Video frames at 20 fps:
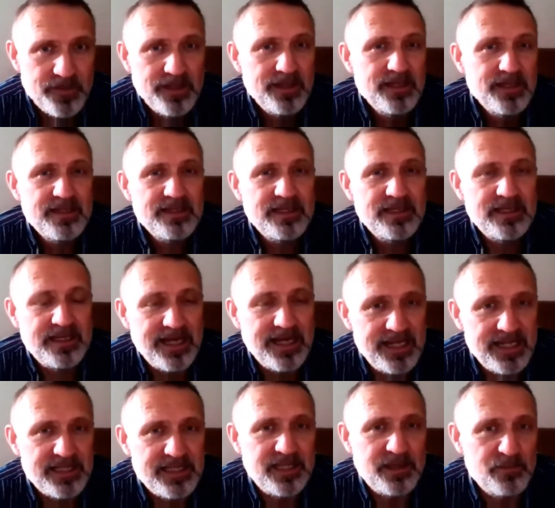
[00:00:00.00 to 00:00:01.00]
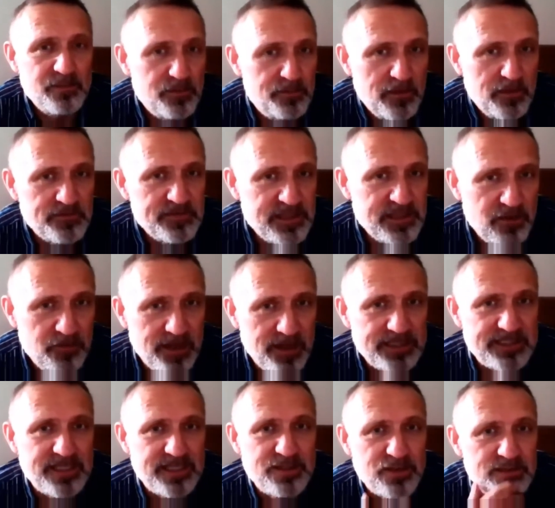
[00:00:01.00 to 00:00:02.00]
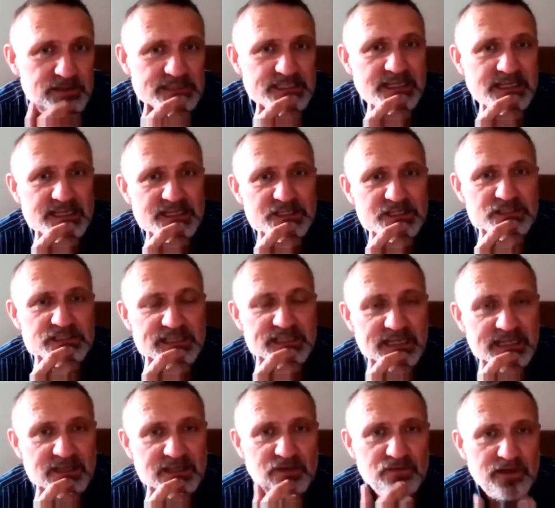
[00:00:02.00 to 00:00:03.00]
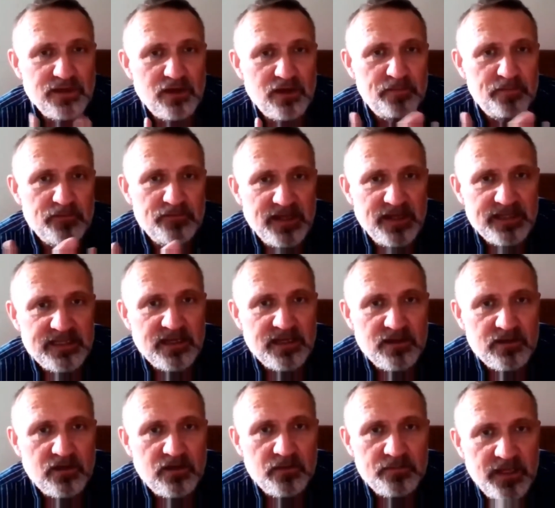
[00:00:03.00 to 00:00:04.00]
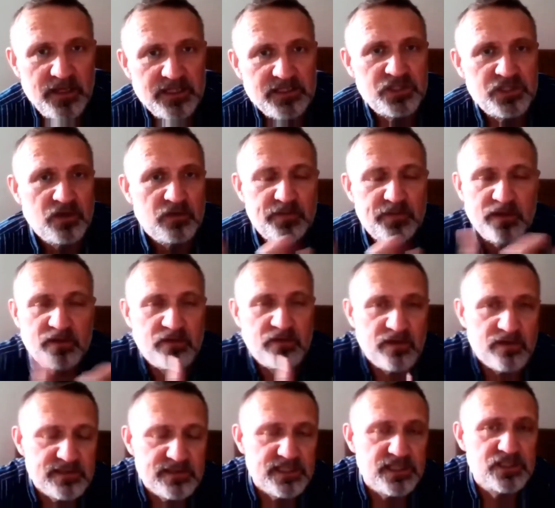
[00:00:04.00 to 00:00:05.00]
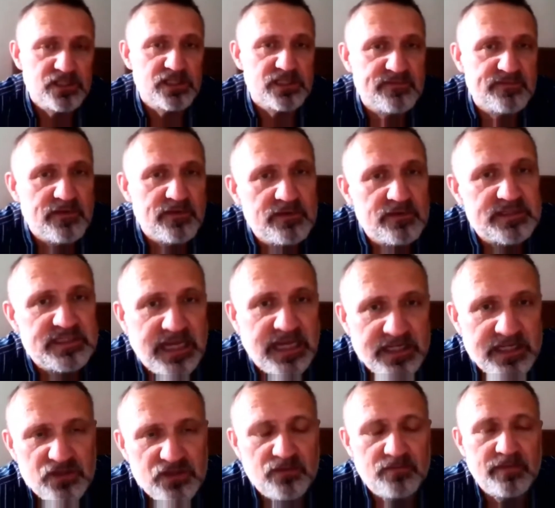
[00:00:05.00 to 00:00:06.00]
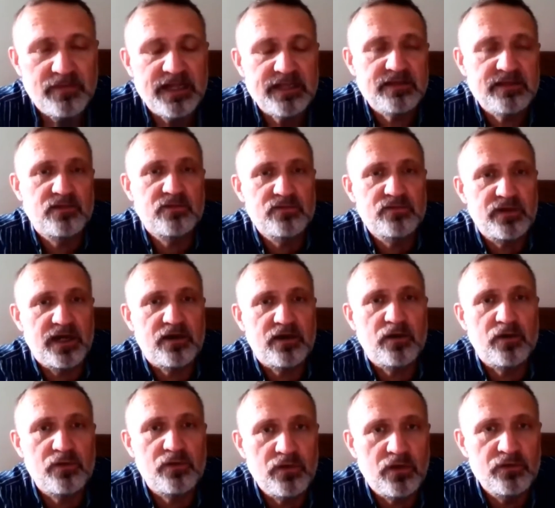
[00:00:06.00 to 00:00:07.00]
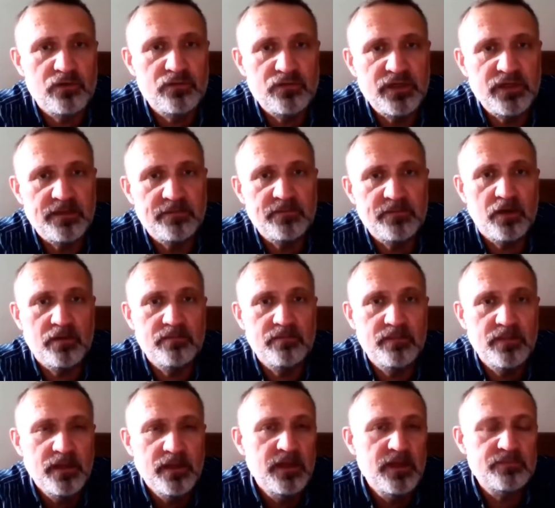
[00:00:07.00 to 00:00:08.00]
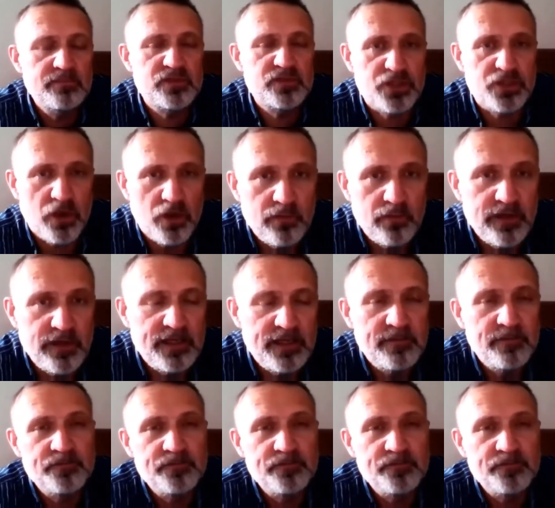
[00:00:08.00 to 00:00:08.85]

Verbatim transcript: Kilka lat temu powstał macedońskiej reżyserki, która opowiada o kobiecie opiekującej się swoją starszą matką, która hoduje czoły